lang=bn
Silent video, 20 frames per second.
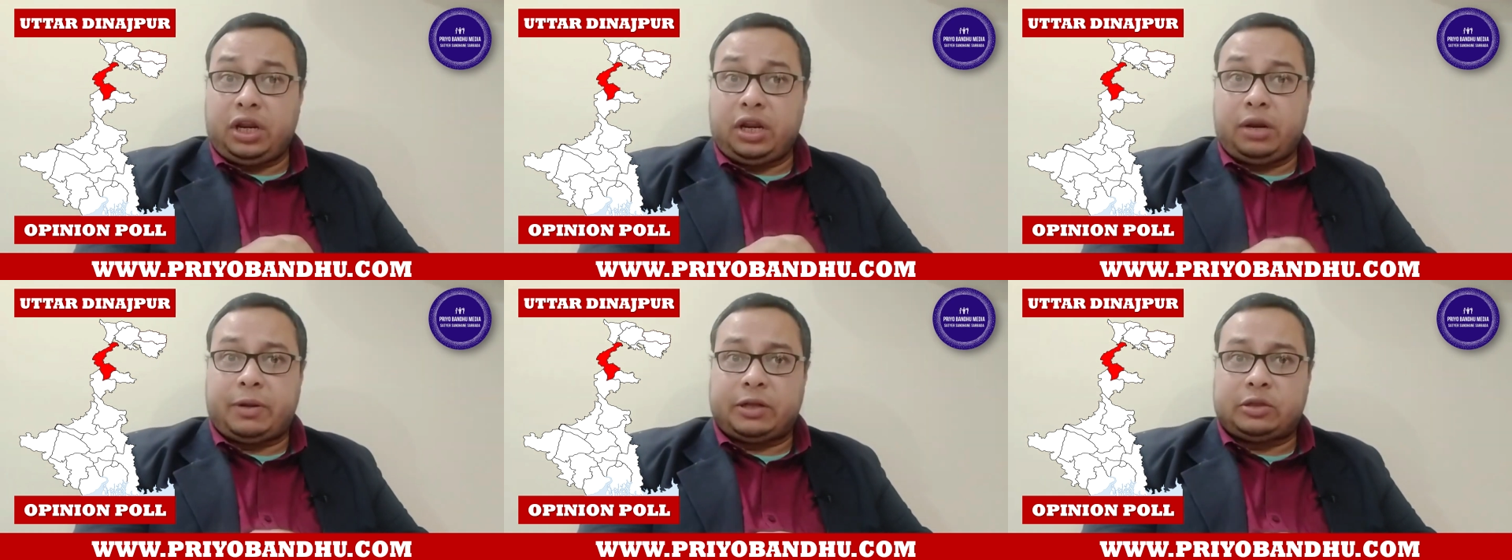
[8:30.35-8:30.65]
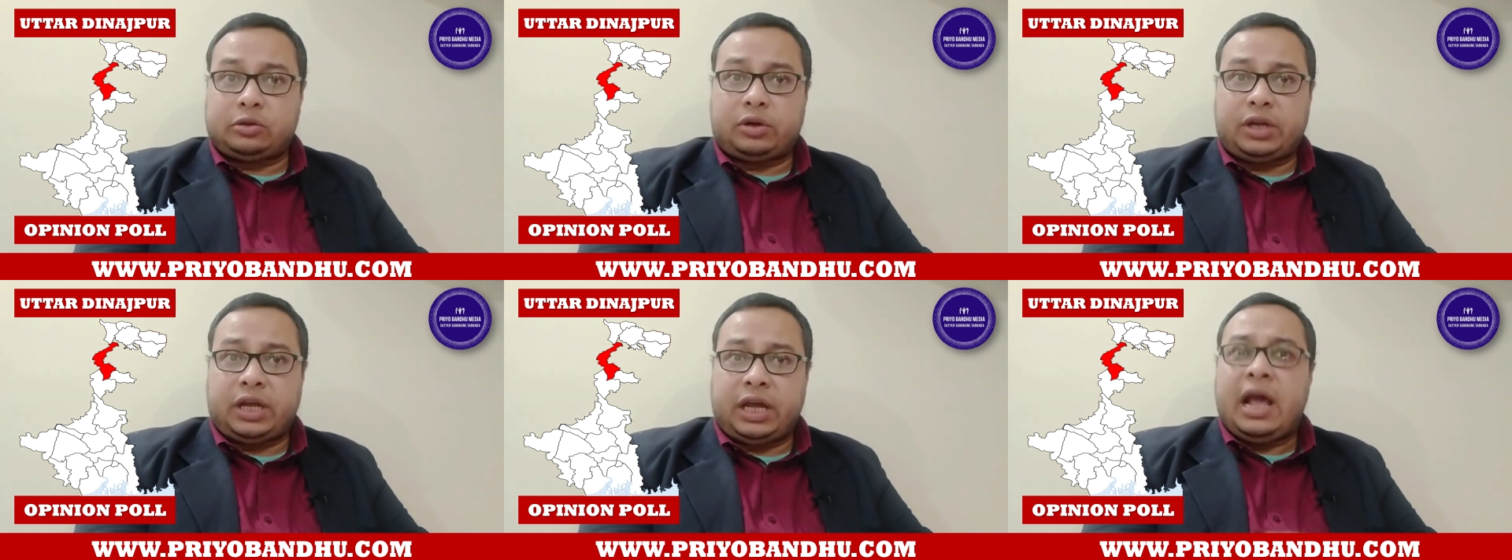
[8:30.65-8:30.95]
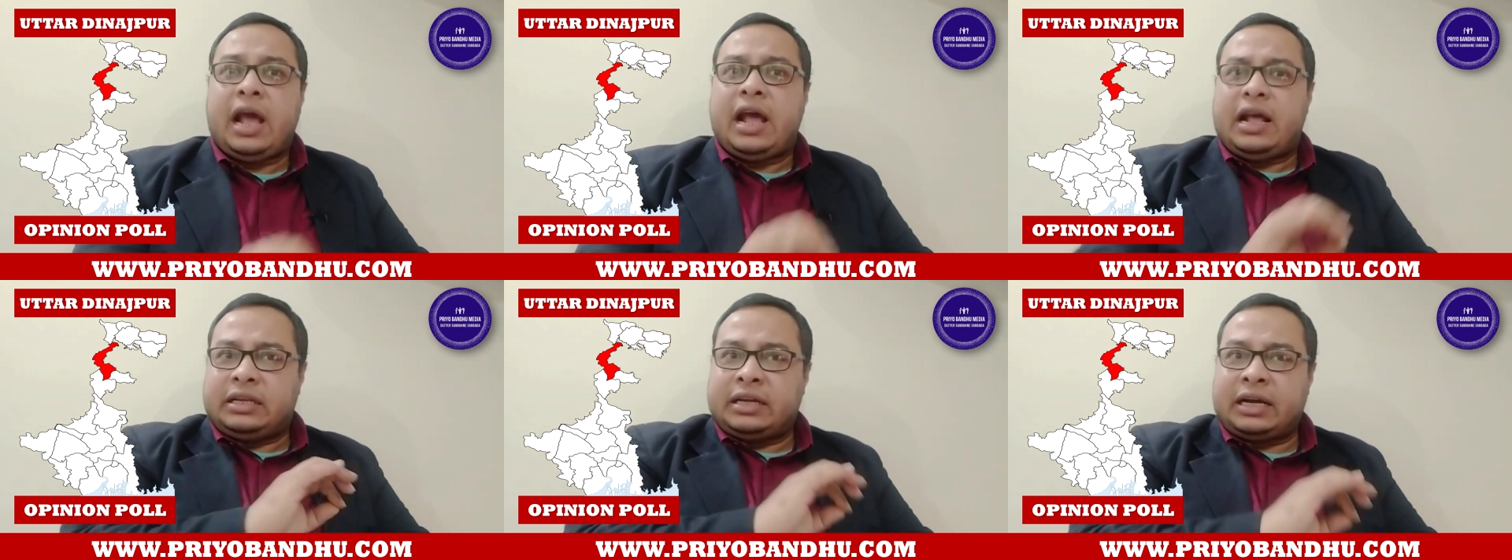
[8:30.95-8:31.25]
নির্বাচনে
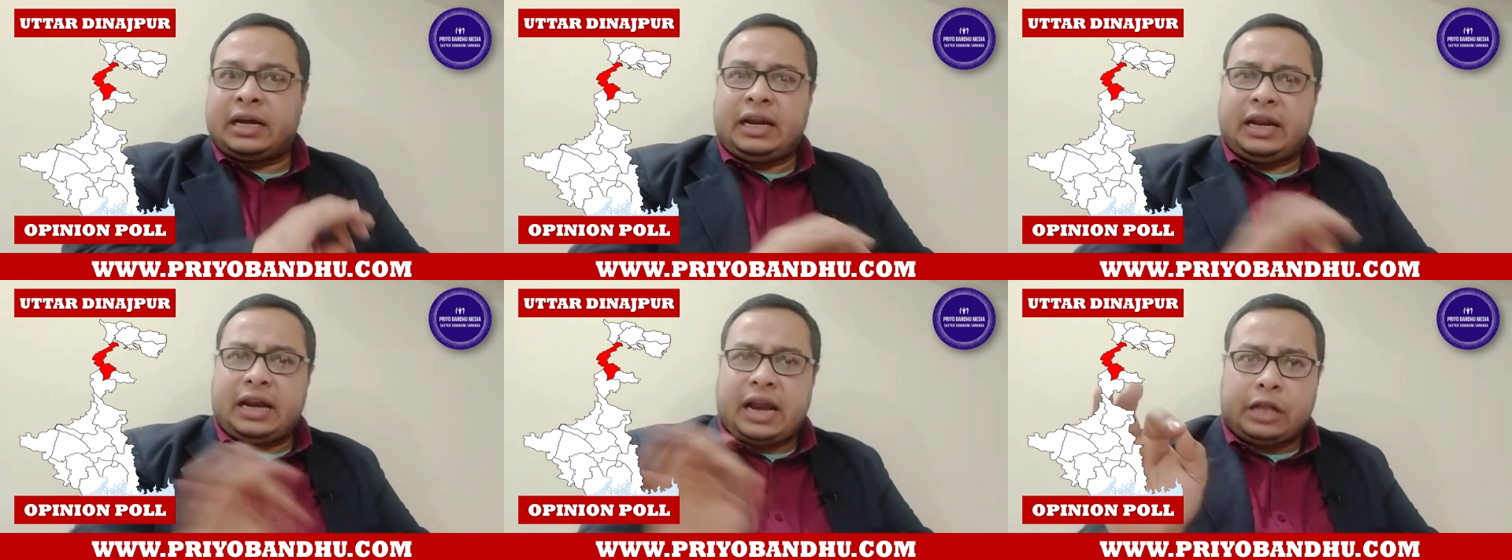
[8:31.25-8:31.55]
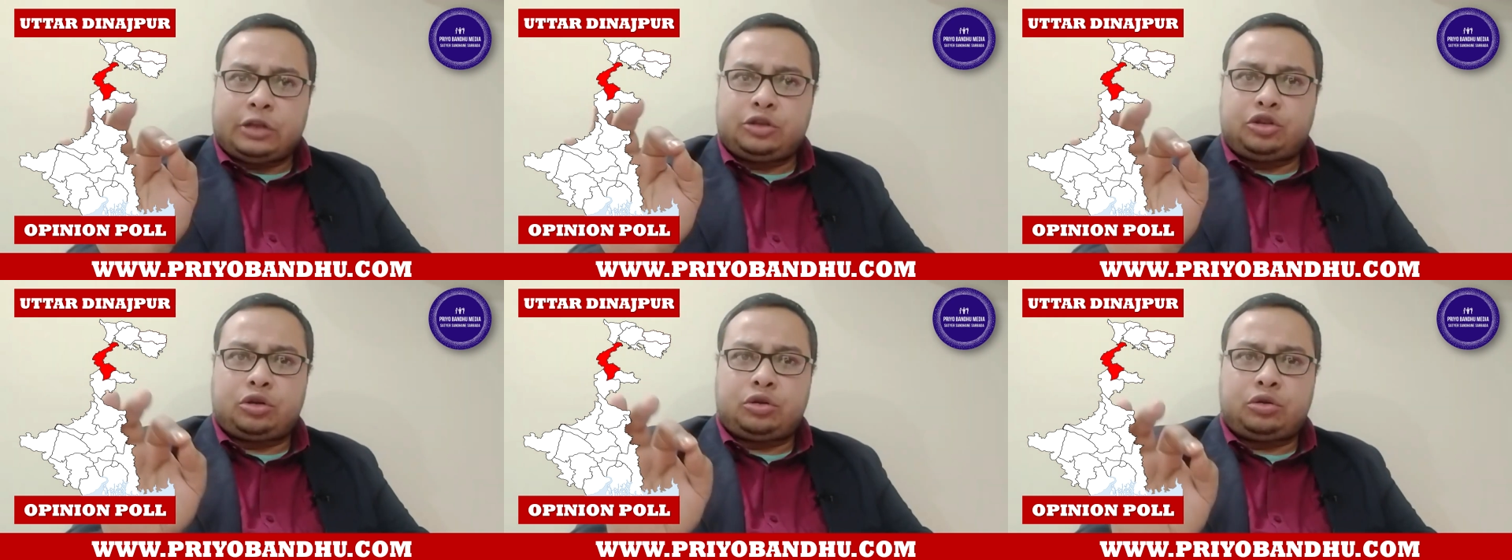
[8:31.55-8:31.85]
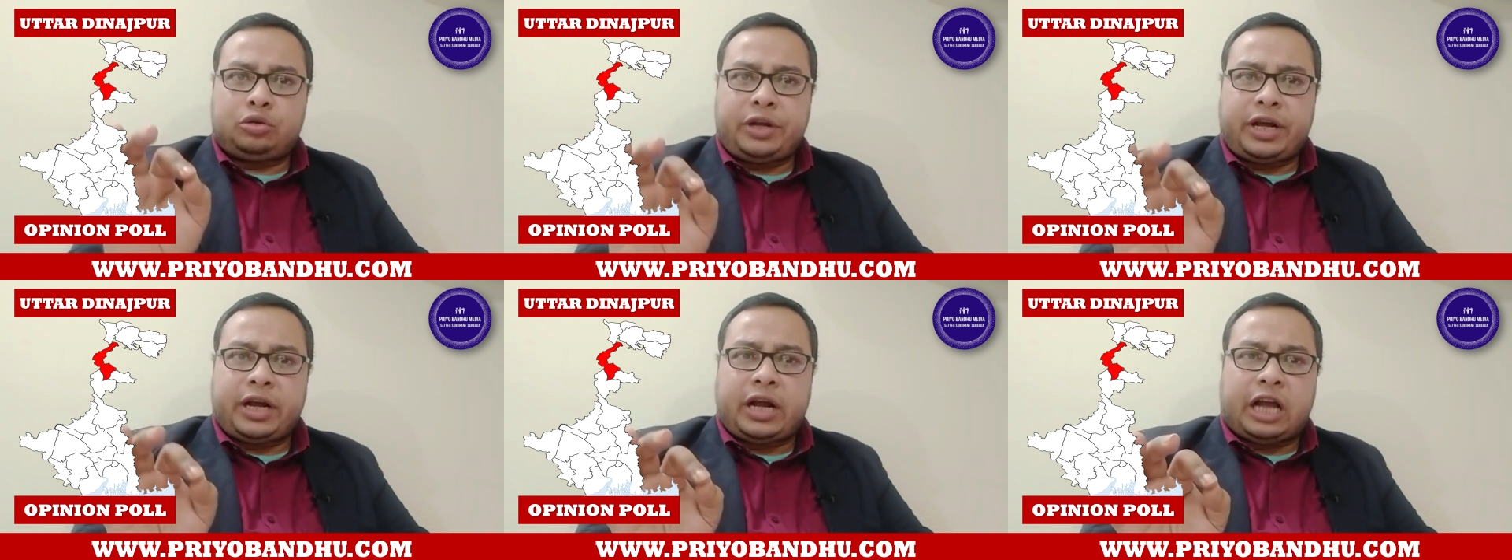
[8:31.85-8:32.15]
এখানে রাজ্য
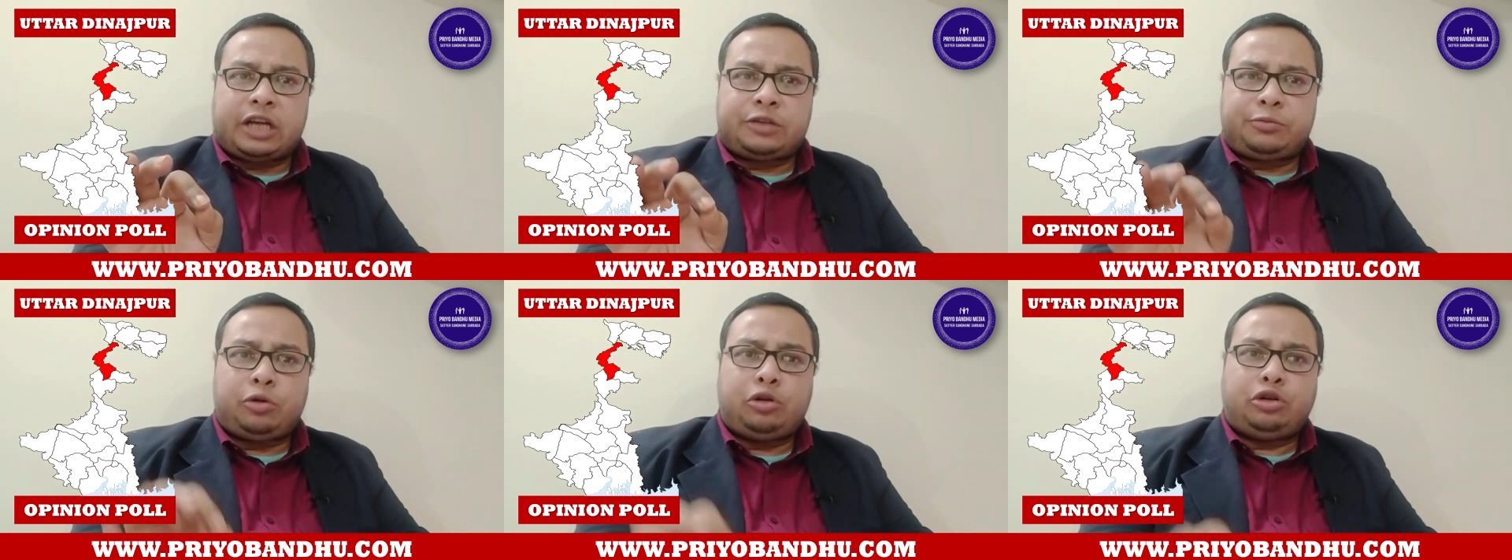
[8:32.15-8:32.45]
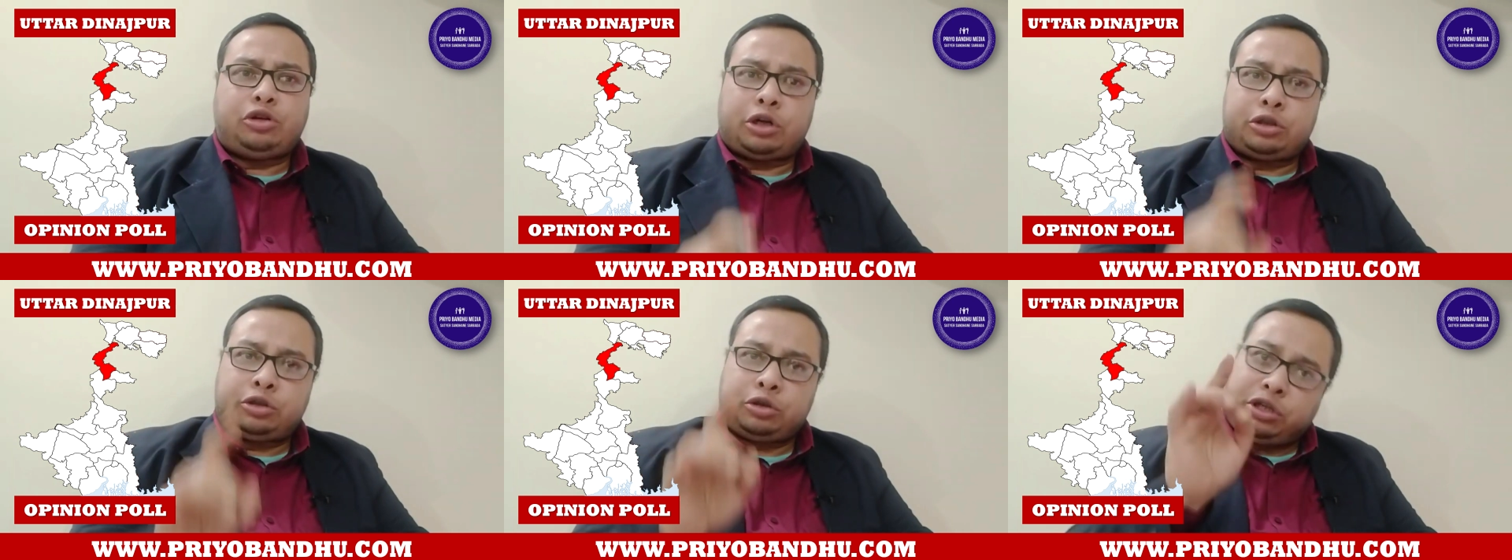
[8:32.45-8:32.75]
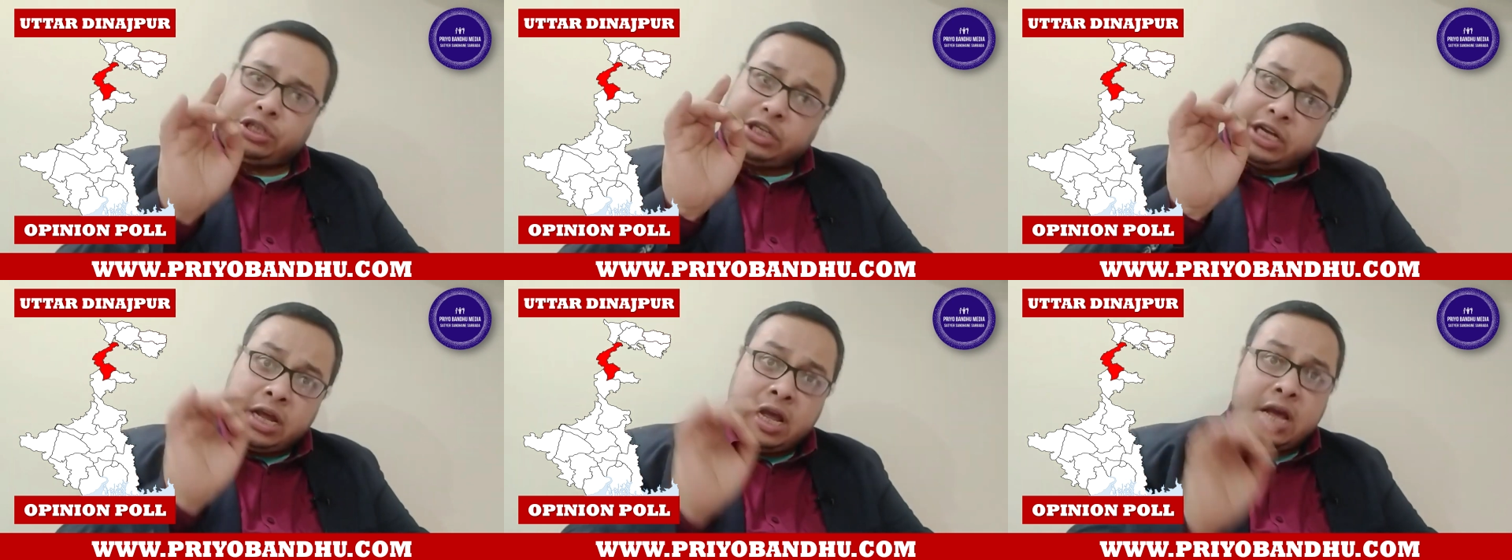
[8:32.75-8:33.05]
জুড়ে ঘাসফুল ঝড়
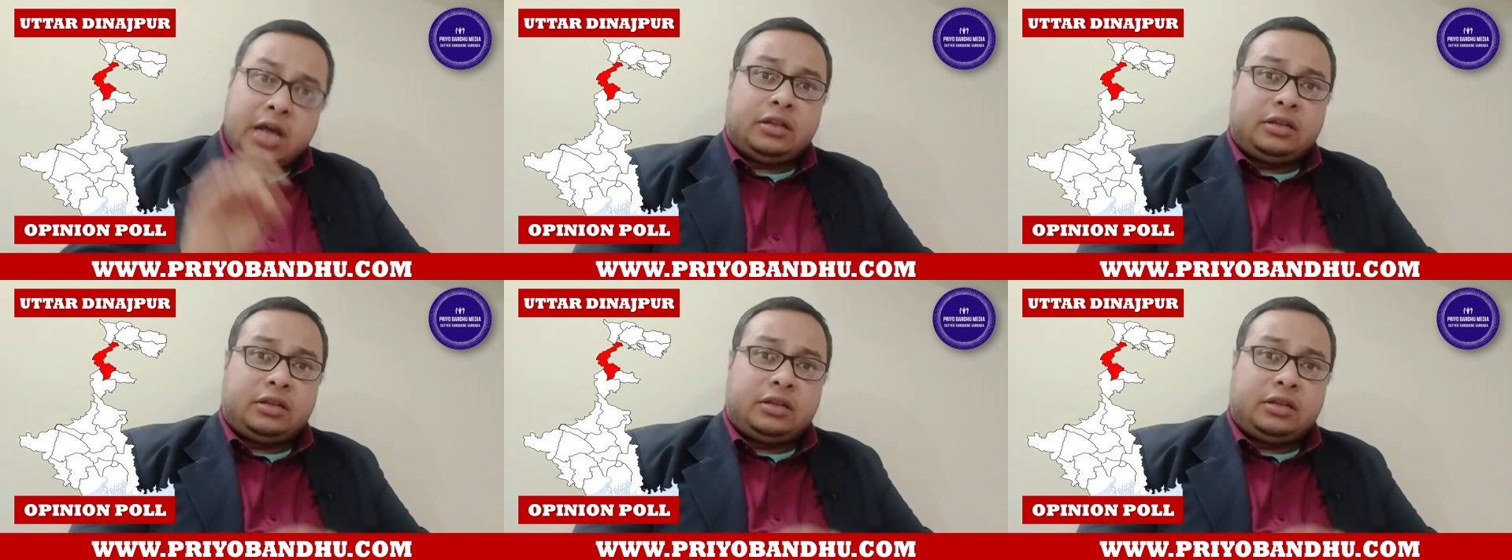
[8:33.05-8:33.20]
চলছে